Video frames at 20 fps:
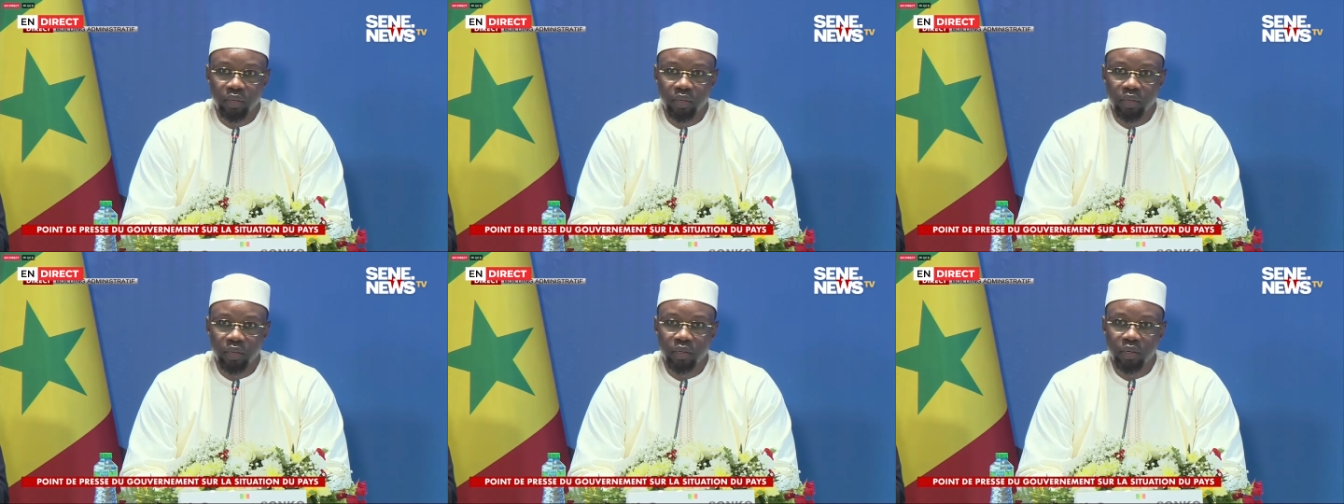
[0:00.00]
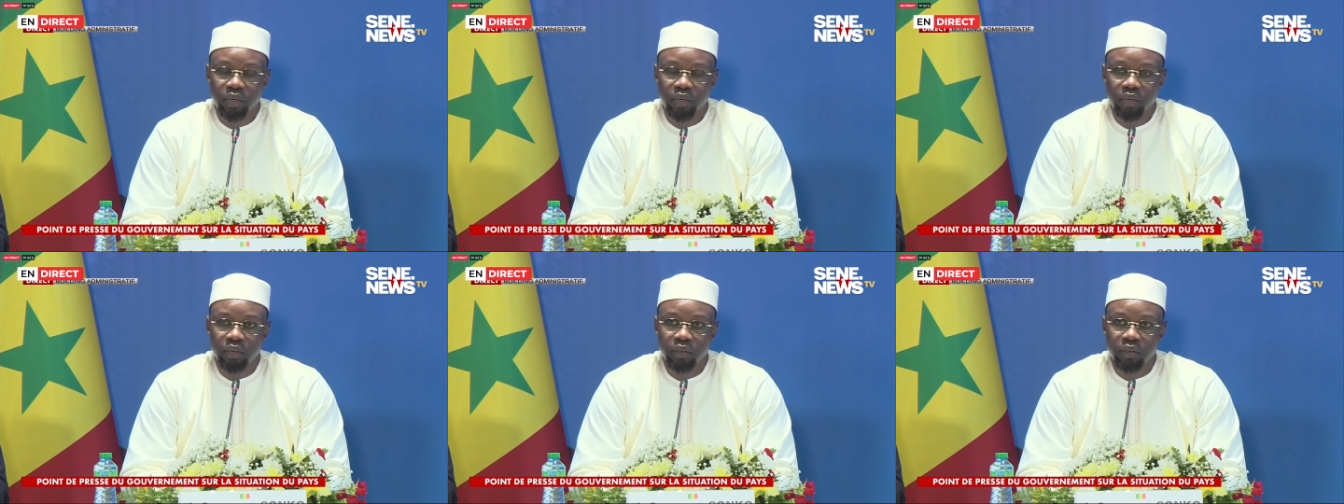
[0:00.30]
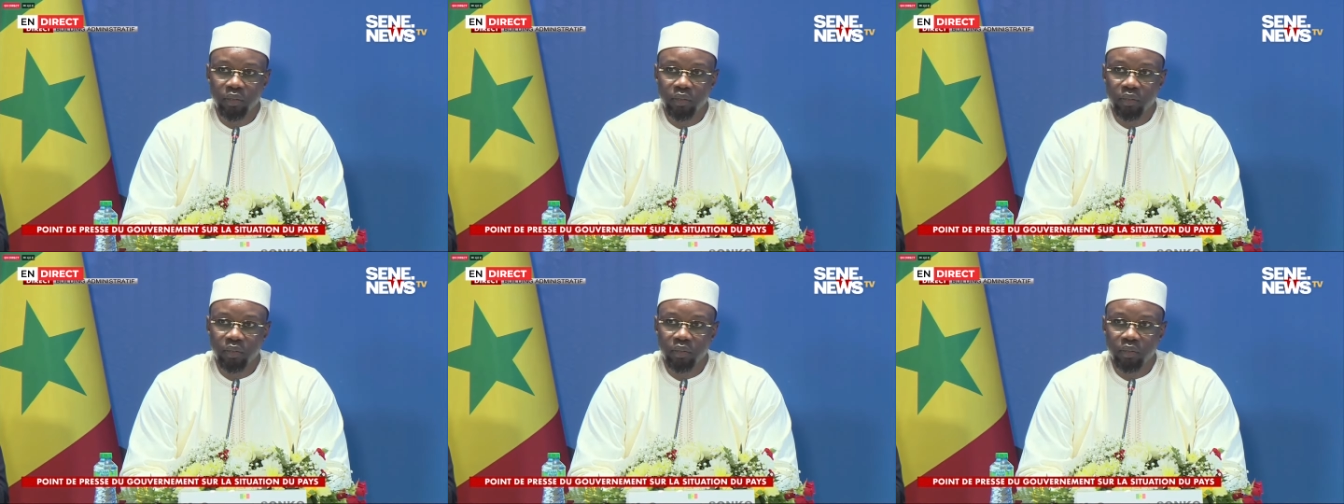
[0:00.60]
que
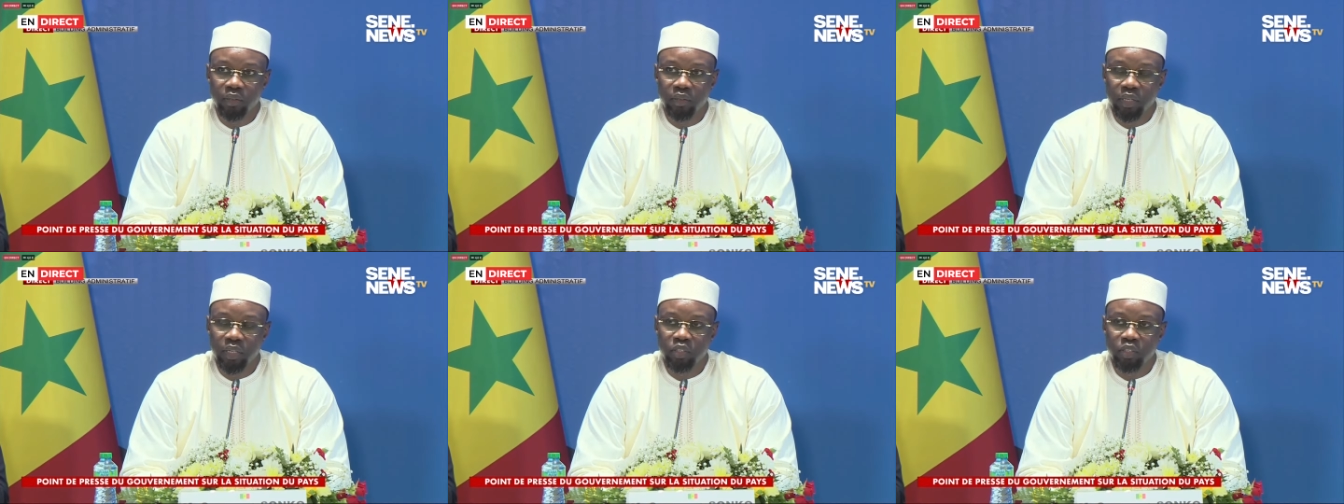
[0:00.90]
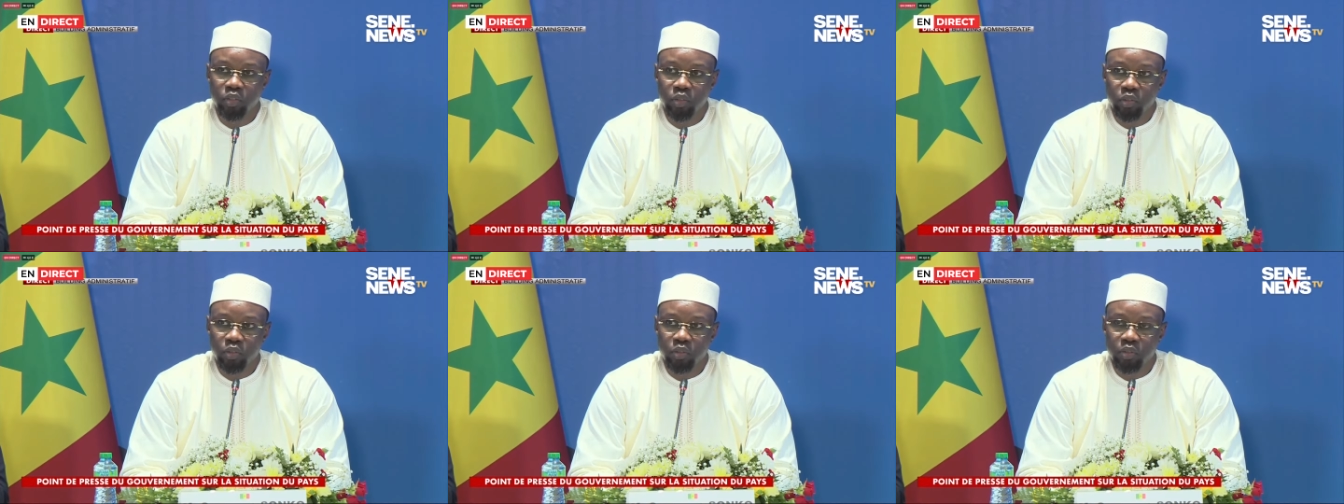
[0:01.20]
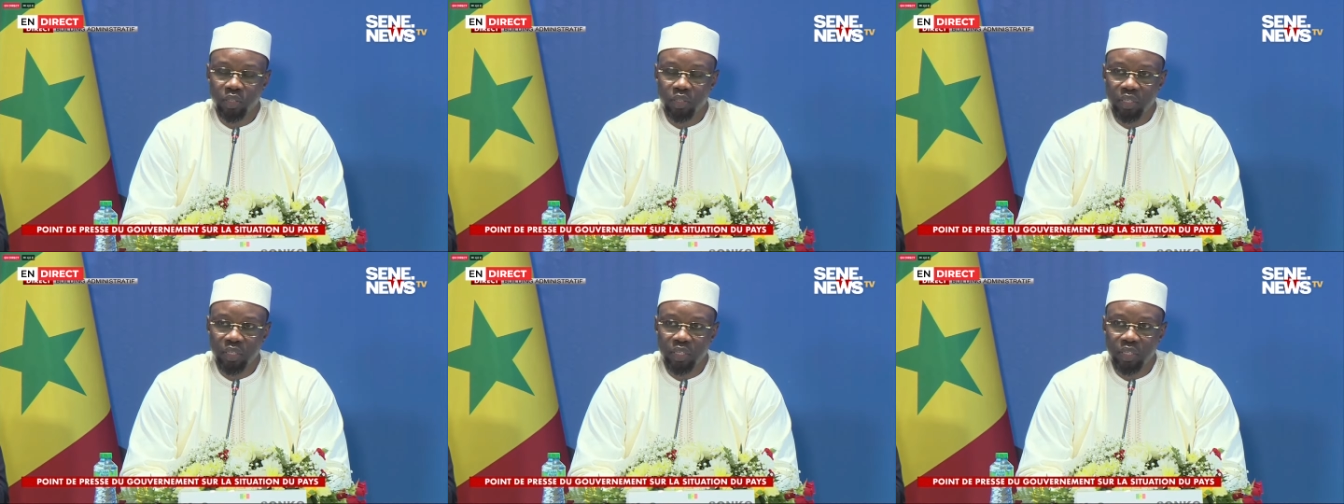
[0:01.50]
les
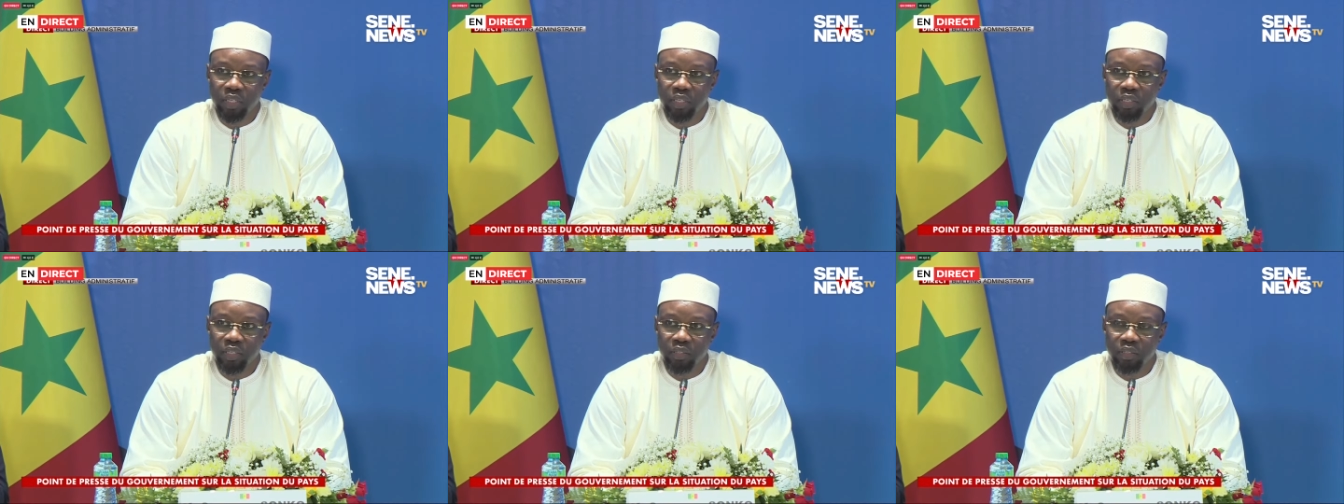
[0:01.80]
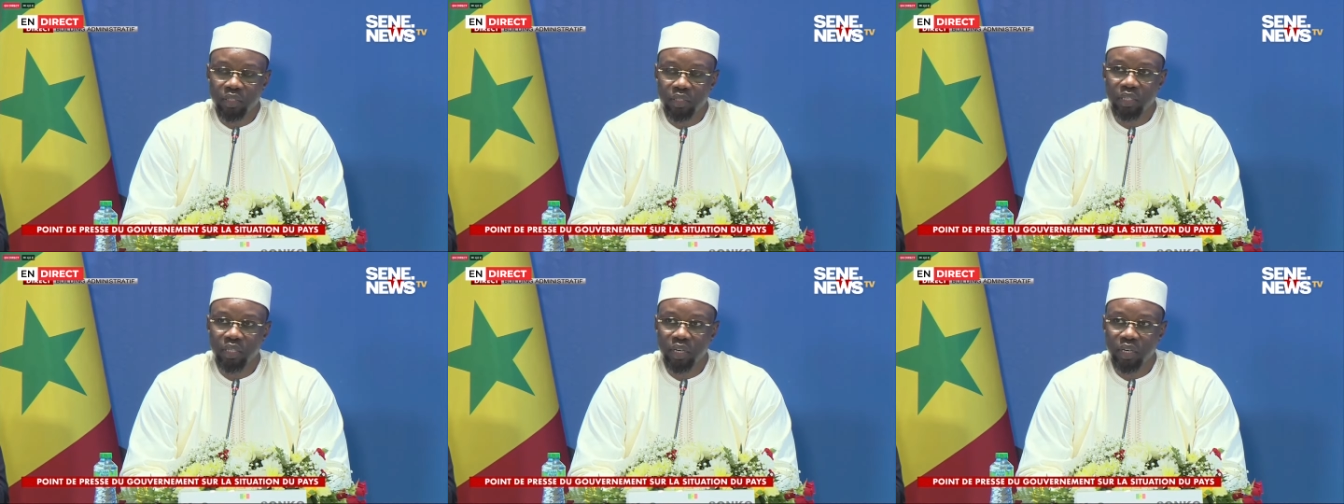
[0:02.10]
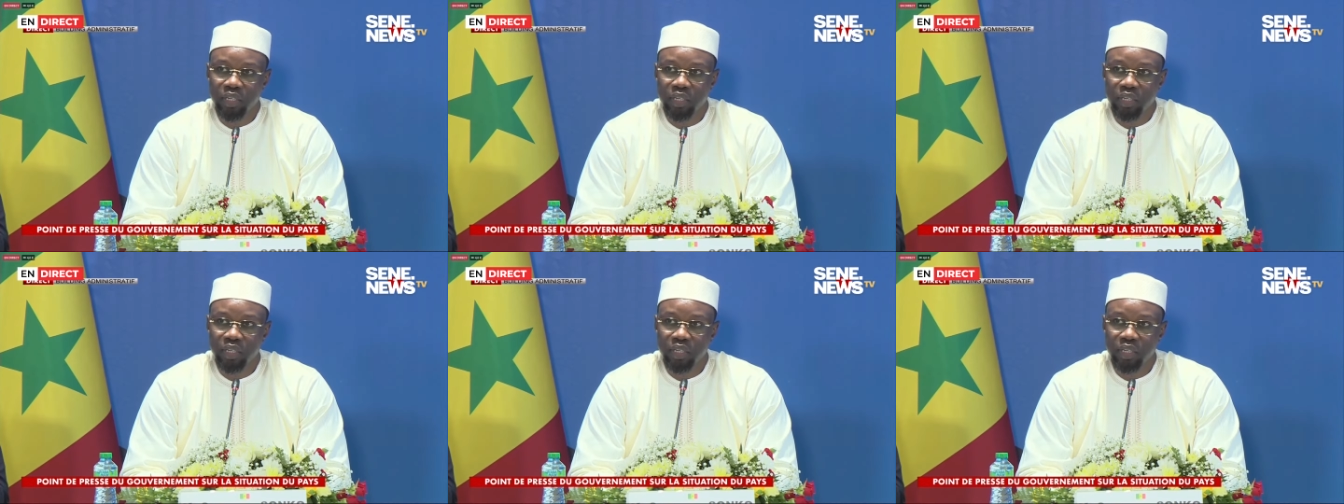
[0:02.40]
choses étaient si